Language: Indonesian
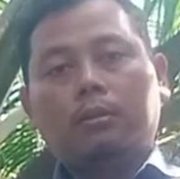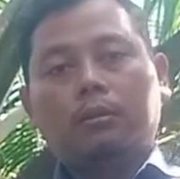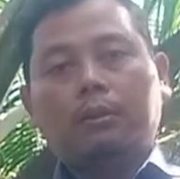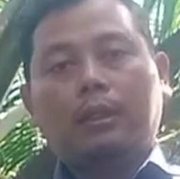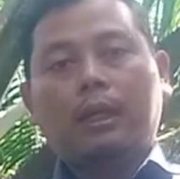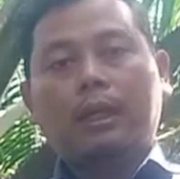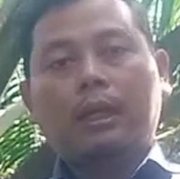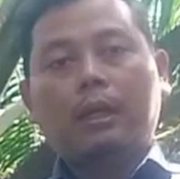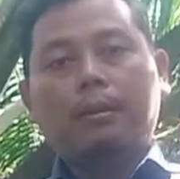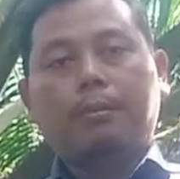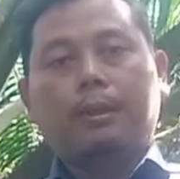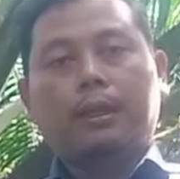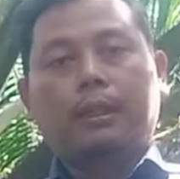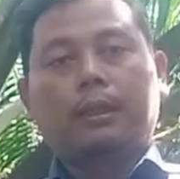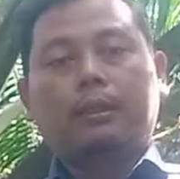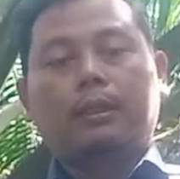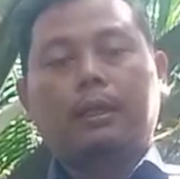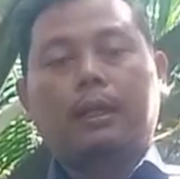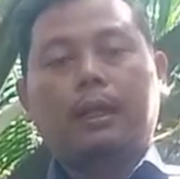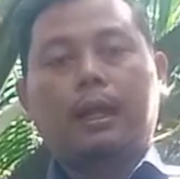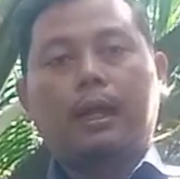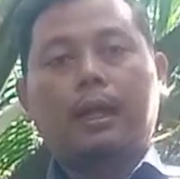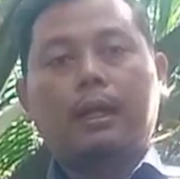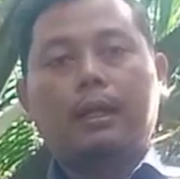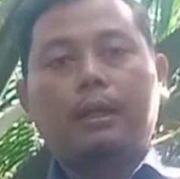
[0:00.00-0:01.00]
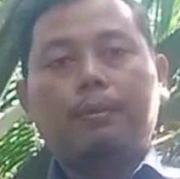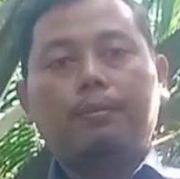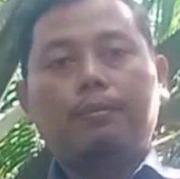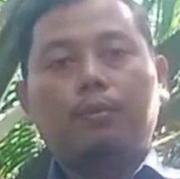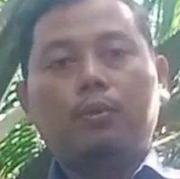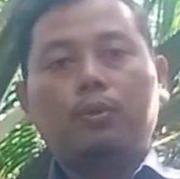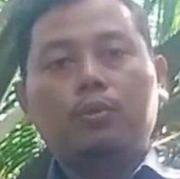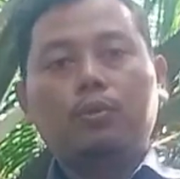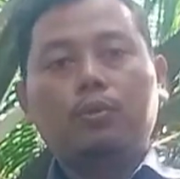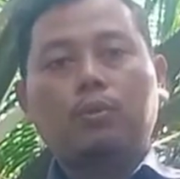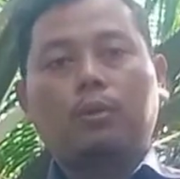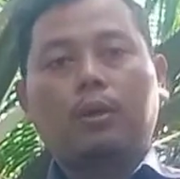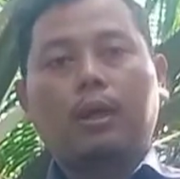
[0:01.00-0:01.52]
tanaman terhadap
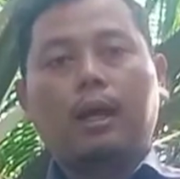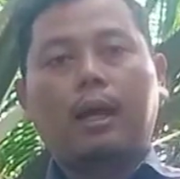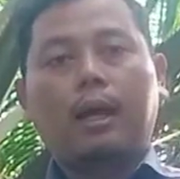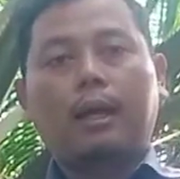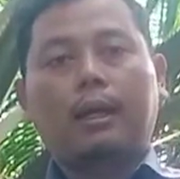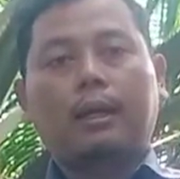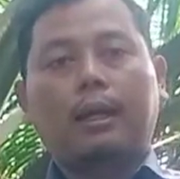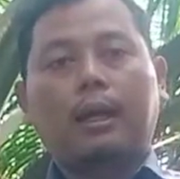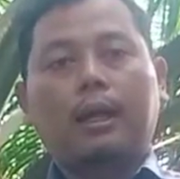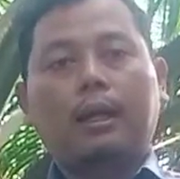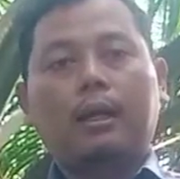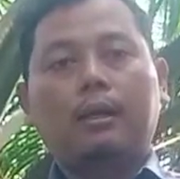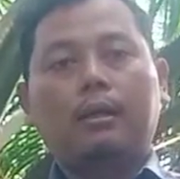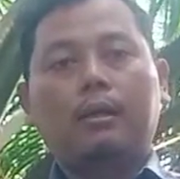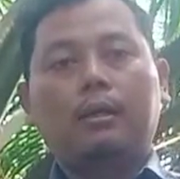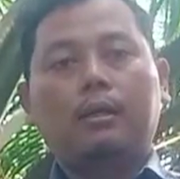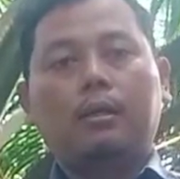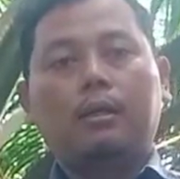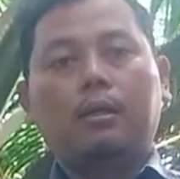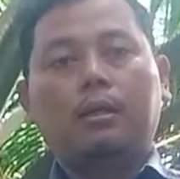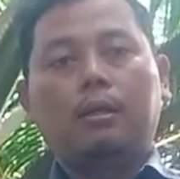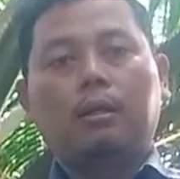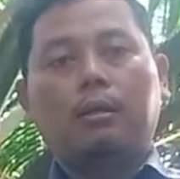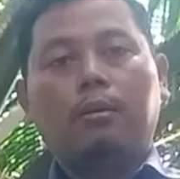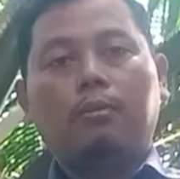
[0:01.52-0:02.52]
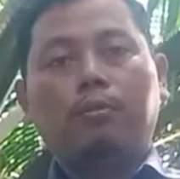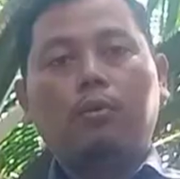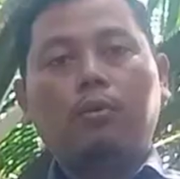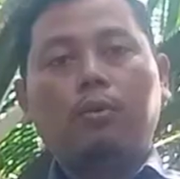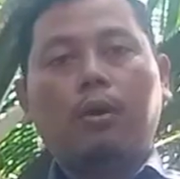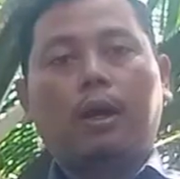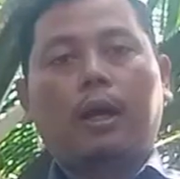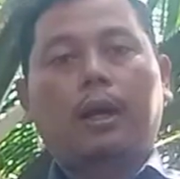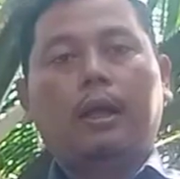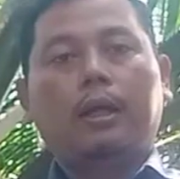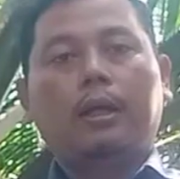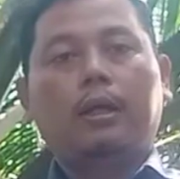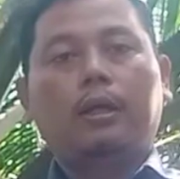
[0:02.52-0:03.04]
unsur hara
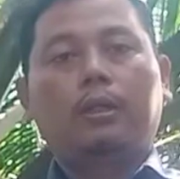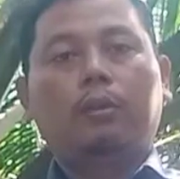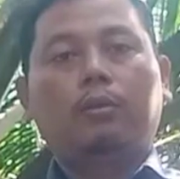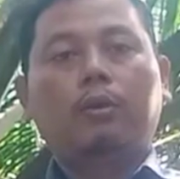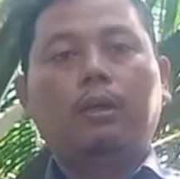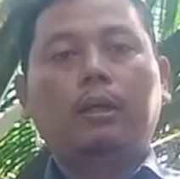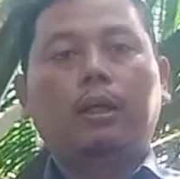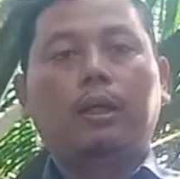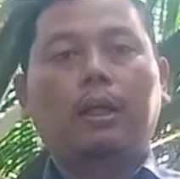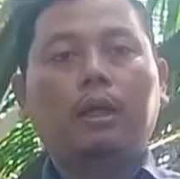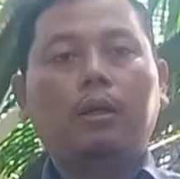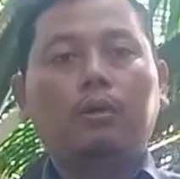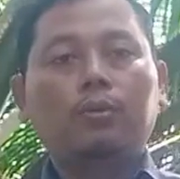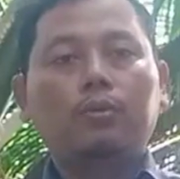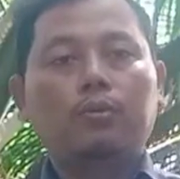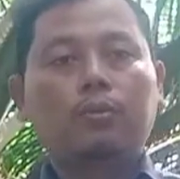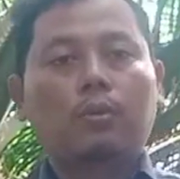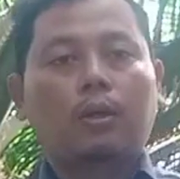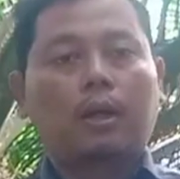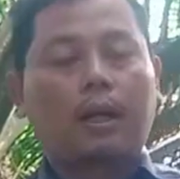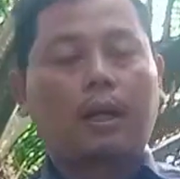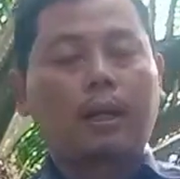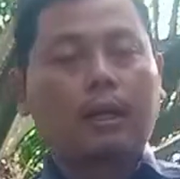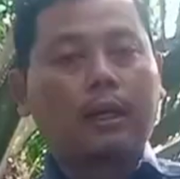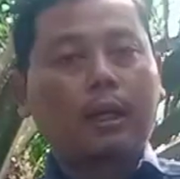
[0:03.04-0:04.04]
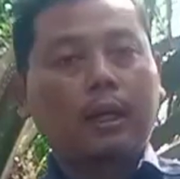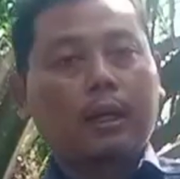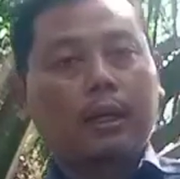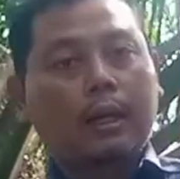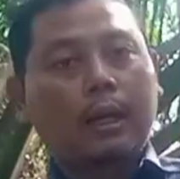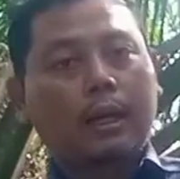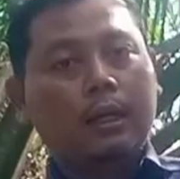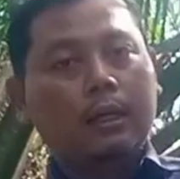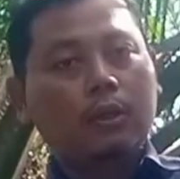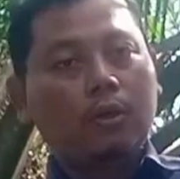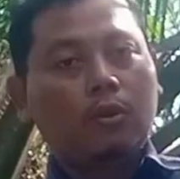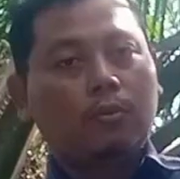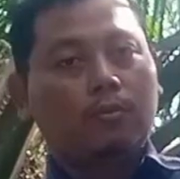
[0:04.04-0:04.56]
buah itu adalah unsur hara
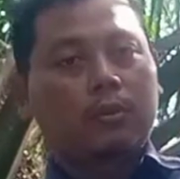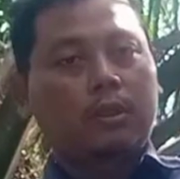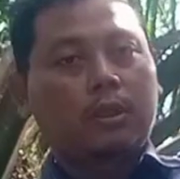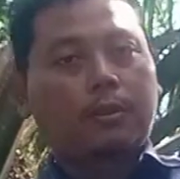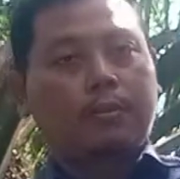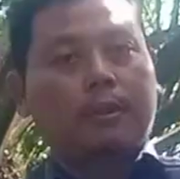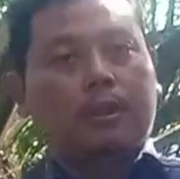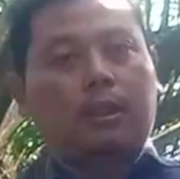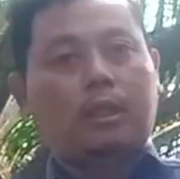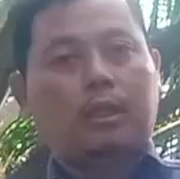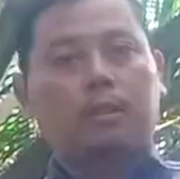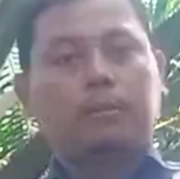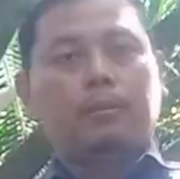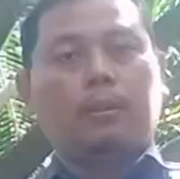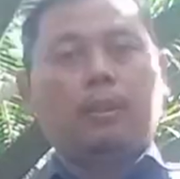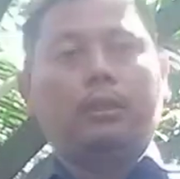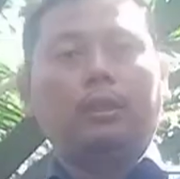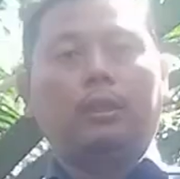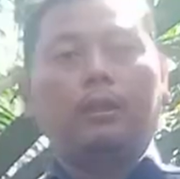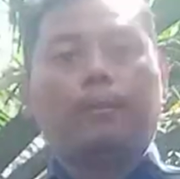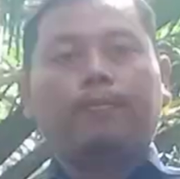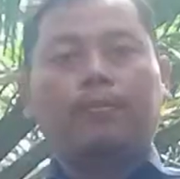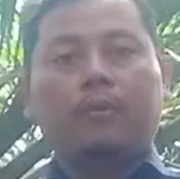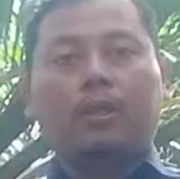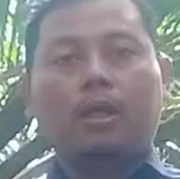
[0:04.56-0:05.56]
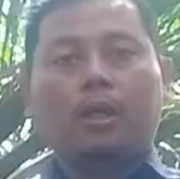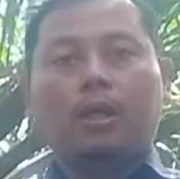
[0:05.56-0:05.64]
kalium sahabat tani sebentar.